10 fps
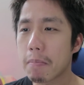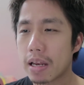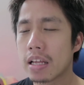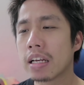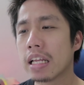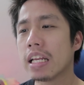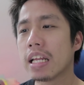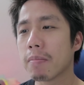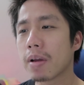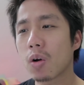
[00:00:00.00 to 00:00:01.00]
เป็นเรื่องนี้
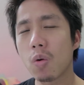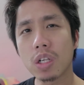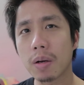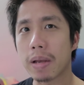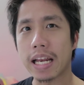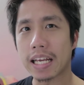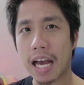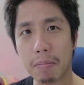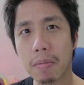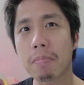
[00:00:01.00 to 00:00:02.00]
เนี่ยแม่งโคตรจะอเมริ
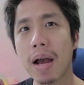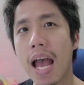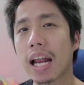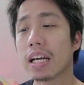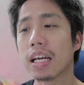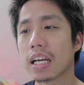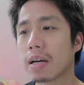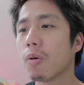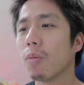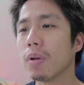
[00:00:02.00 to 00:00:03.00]
กันมากๆเลยนะ
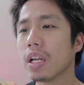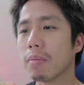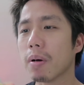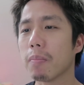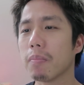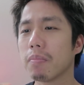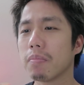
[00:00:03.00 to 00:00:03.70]
ครับผมมันเลยแบบ